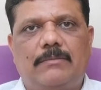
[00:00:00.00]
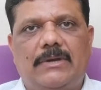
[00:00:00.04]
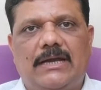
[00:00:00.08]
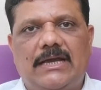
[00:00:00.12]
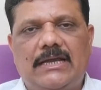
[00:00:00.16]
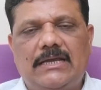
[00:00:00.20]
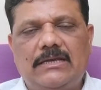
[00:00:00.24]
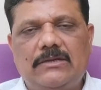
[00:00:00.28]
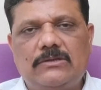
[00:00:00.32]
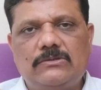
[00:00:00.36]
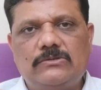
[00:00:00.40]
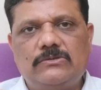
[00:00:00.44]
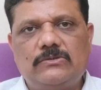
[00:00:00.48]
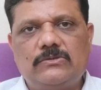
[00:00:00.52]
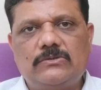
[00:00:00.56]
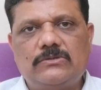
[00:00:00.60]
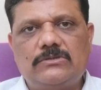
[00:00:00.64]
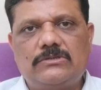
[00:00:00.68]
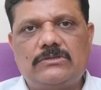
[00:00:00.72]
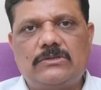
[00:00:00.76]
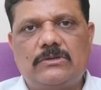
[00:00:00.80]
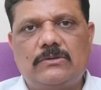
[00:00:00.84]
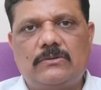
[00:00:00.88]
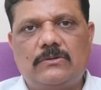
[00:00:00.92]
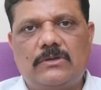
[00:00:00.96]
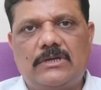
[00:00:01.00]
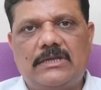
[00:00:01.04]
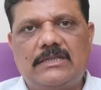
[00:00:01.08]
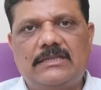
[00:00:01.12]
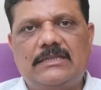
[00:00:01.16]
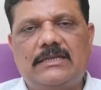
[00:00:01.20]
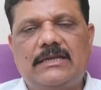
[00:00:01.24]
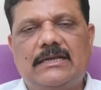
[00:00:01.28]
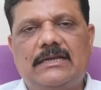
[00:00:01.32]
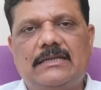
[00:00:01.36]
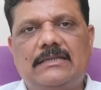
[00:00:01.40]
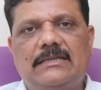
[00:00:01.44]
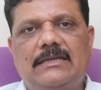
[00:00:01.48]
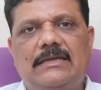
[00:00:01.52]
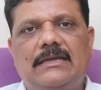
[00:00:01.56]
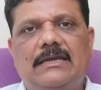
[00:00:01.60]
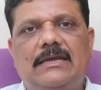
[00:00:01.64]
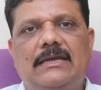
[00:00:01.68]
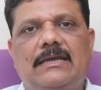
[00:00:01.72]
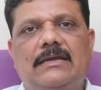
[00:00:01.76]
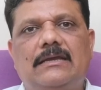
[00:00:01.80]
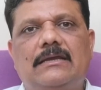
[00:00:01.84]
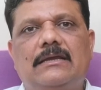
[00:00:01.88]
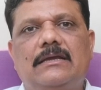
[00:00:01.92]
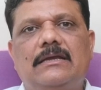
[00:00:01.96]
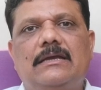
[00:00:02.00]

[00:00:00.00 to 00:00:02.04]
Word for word: బయలు జ్యూసులు కిందకి దిగే